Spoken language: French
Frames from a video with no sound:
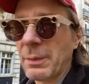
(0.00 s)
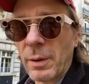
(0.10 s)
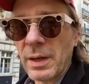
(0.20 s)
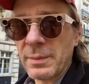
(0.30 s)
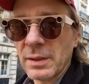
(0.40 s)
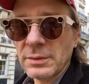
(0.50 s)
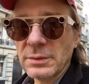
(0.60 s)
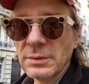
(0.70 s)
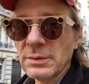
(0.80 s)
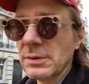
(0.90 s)
problèmes.
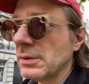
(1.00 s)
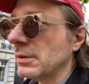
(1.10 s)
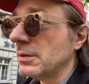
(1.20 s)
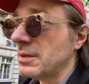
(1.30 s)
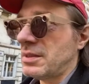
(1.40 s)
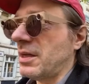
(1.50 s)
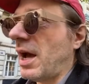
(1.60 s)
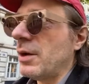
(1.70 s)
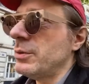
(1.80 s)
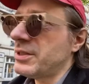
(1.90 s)
C'est
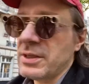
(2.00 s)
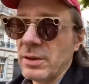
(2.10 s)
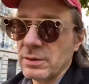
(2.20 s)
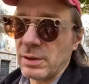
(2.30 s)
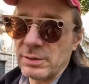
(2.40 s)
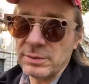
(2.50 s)
hallucinant, quoi.